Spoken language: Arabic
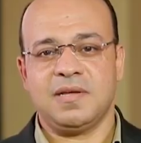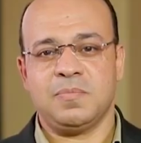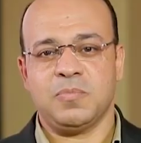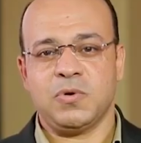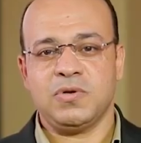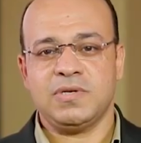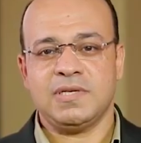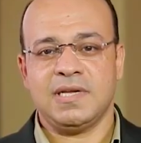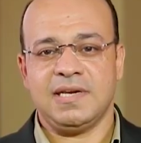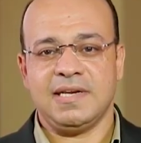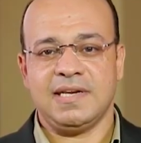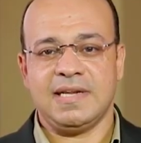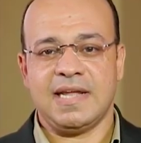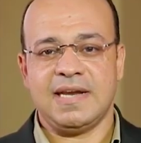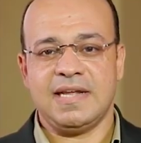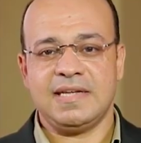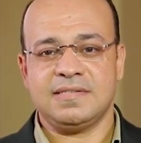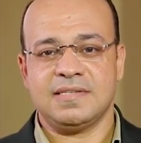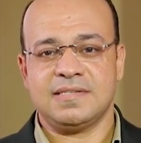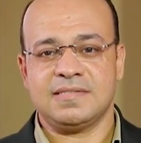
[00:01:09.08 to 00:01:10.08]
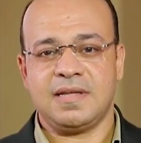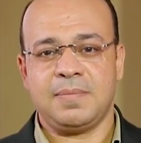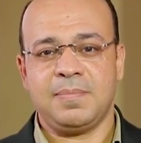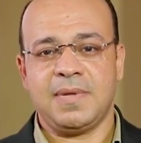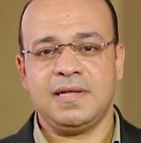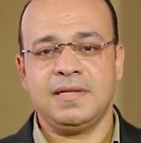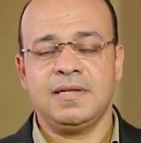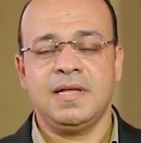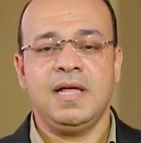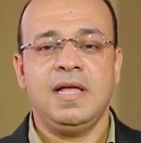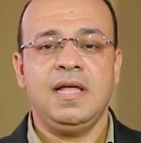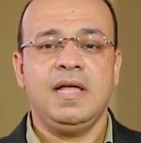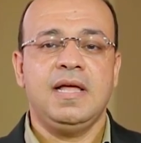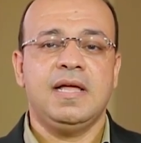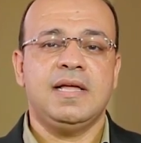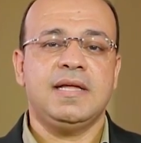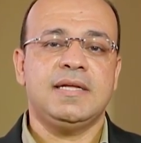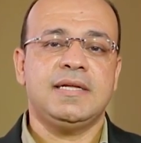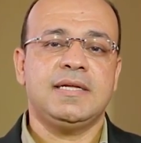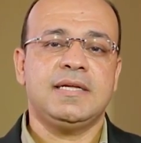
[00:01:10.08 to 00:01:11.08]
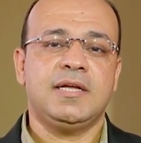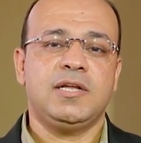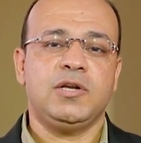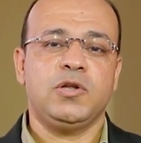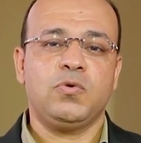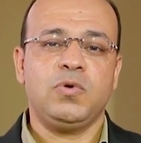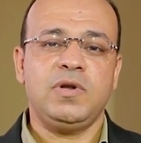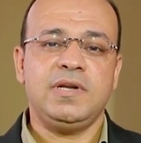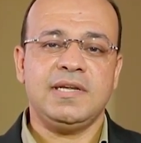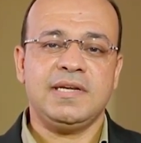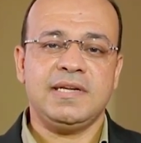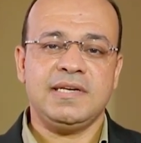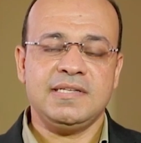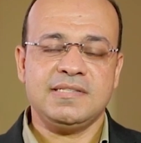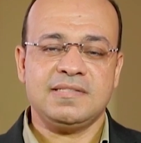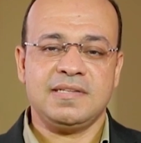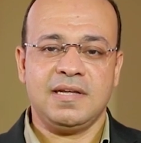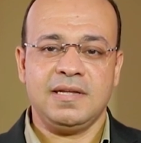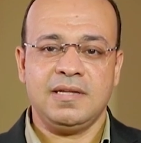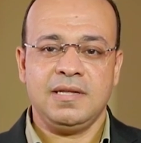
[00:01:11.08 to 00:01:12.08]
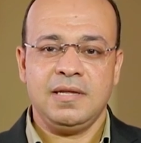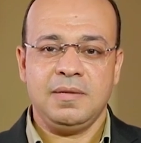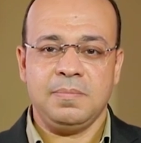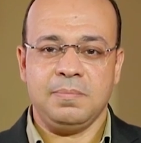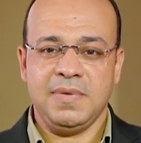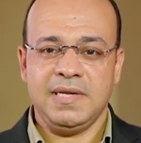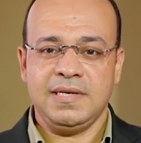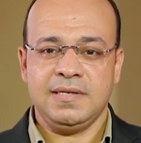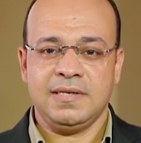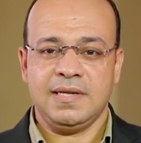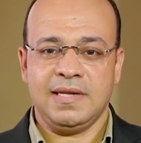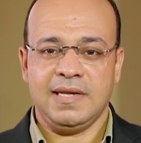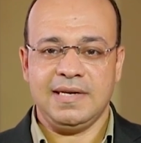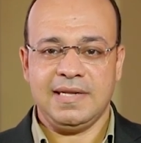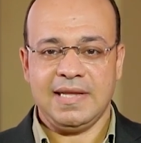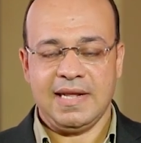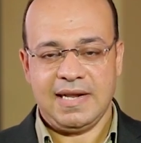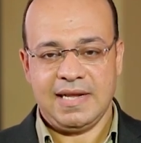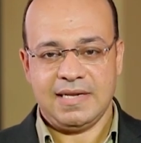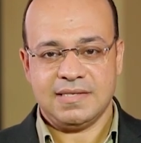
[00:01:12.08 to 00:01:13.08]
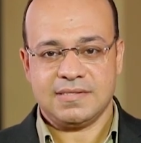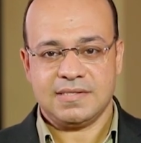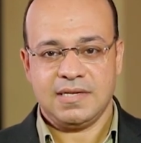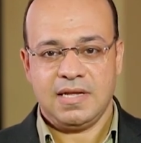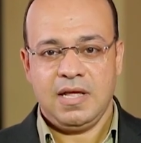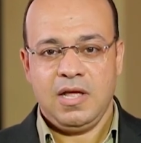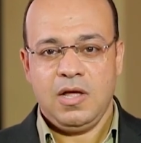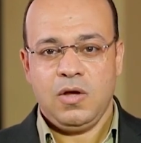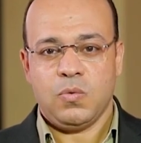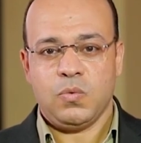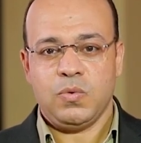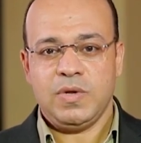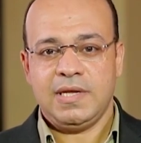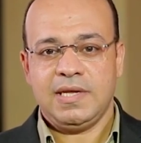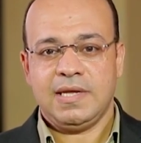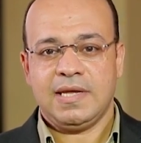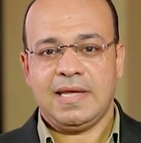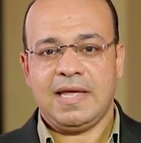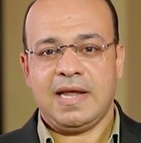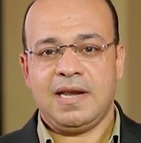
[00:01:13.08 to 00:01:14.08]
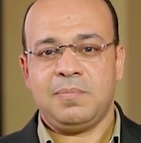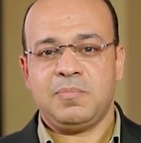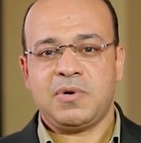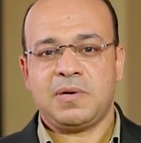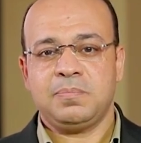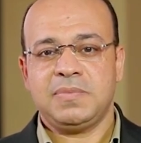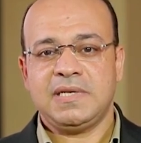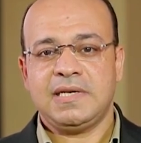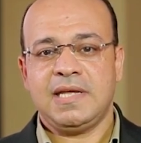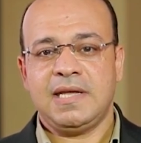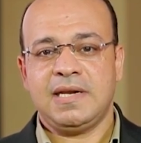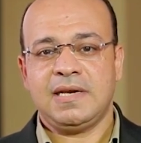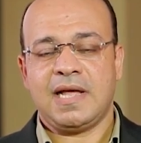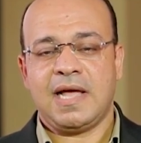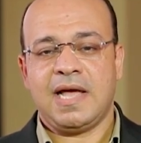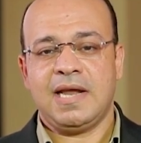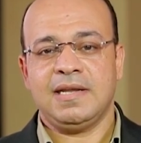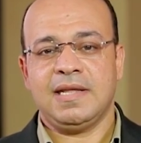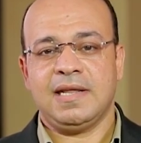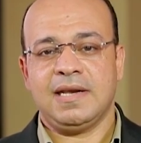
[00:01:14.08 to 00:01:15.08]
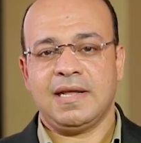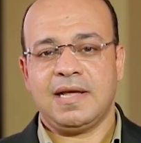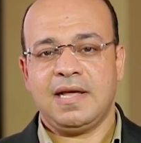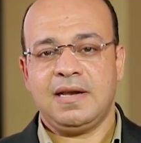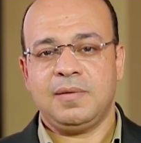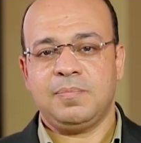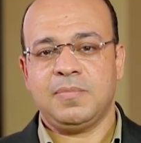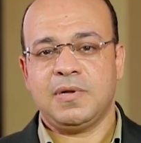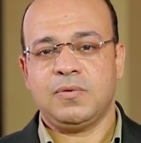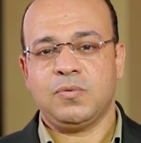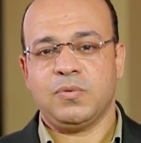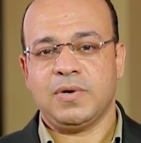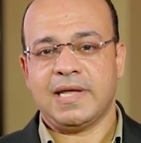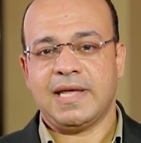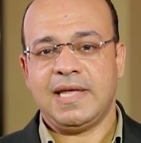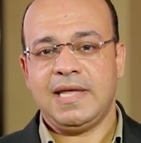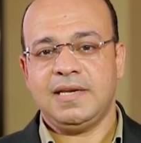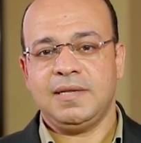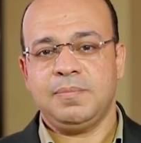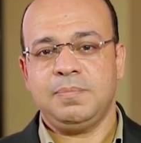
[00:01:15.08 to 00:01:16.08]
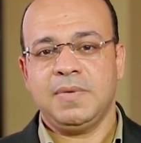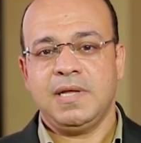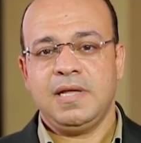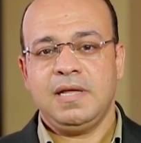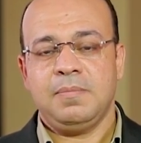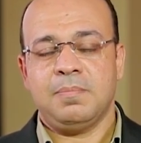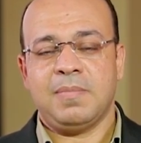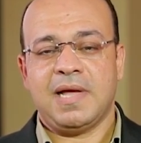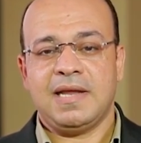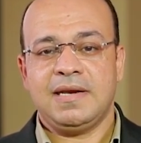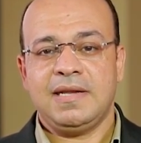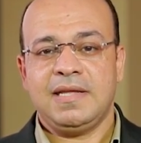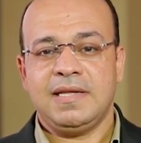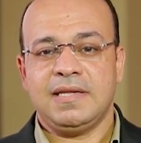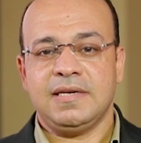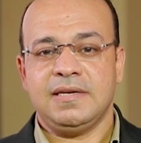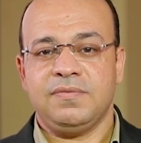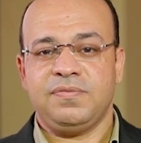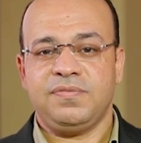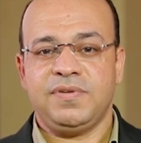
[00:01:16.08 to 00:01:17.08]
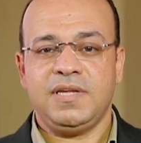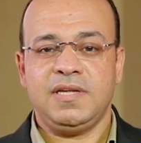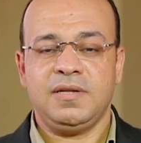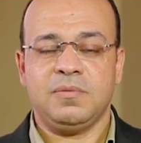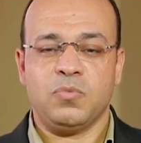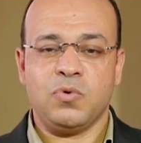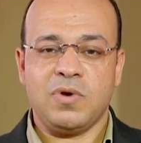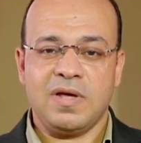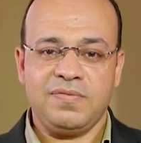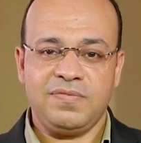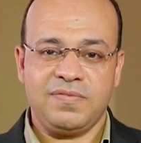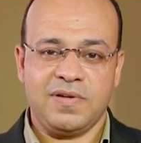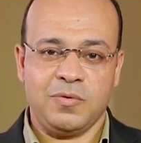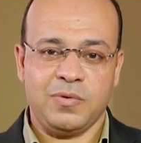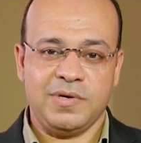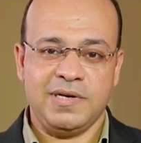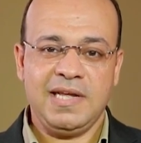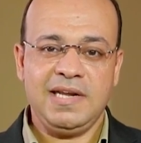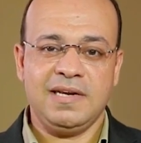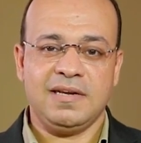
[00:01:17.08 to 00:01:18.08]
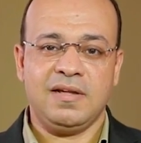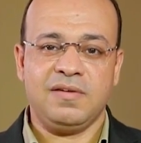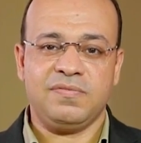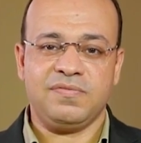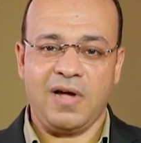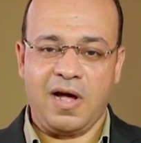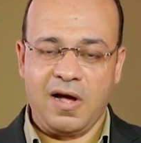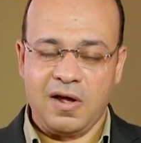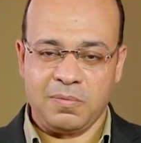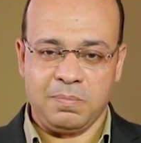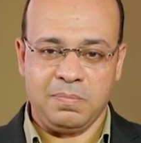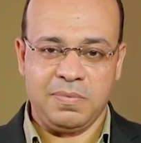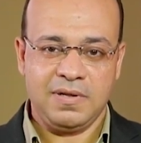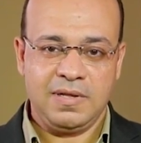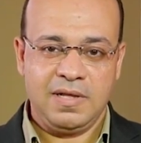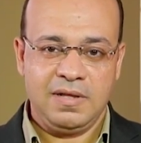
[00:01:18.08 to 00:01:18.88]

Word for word: زي ما قلنا للكنائس السبعة آه، لكل كنيسة من الكنائس وكلام ربنا هنا عن الغلبة والغالب معناه إن في مكافأة وإن إحنا في حرب